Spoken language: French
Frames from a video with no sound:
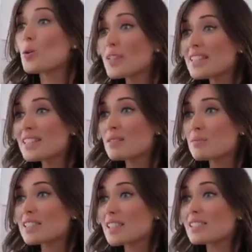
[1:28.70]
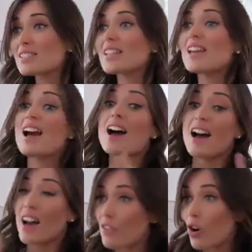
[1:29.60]
Oui, mais ça c'était
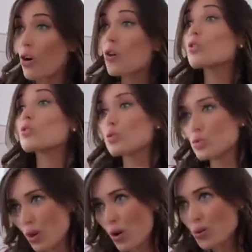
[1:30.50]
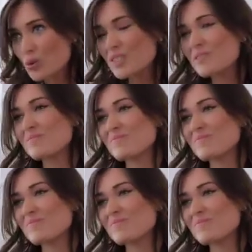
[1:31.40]
avant que tu le rencontres.